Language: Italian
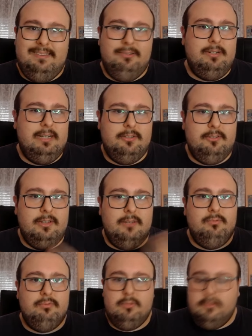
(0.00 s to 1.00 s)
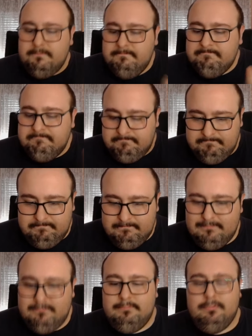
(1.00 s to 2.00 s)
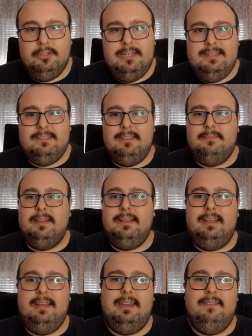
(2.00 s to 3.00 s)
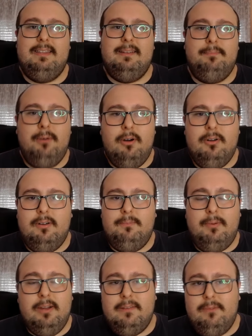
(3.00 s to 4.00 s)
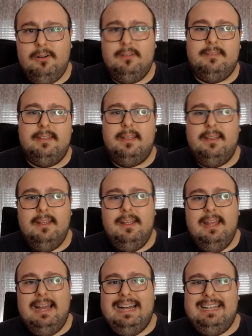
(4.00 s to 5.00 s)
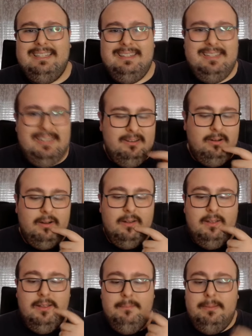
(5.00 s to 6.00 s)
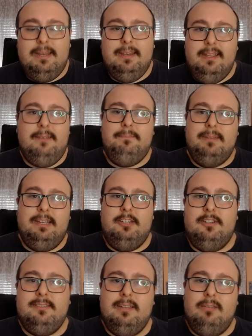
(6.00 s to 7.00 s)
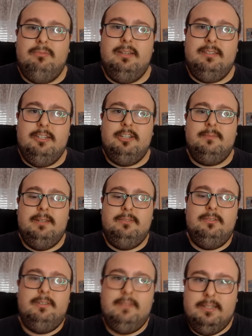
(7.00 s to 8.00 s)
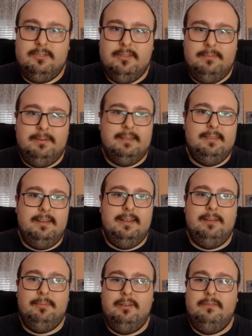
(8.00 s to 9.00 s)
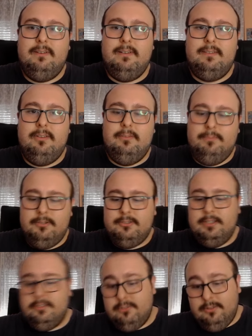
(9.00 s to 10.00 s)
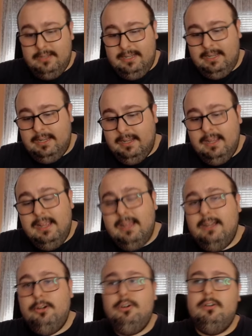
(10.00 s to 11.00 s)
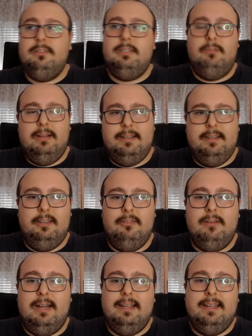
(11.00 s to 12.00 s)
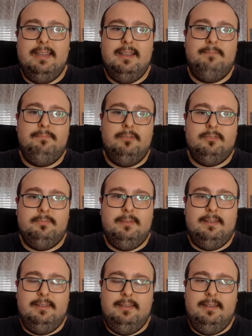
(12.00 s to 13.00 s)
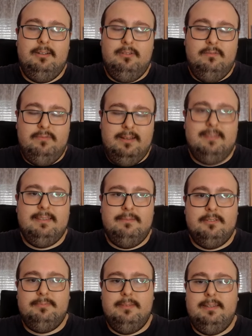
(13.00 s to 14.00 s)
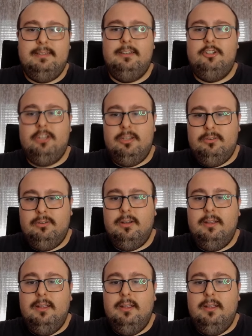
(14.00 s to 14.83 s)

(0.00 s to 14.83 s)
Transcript: occasioni ha avuto? Pochissime, è arrivata poco e poche volte al tiro. Perché? Perché c'è stato un atteggiamento diverso da parte del Napoli in fase di non possesso e Conte lo ha chiarito anche nel post, nella conferenza post partita dicendo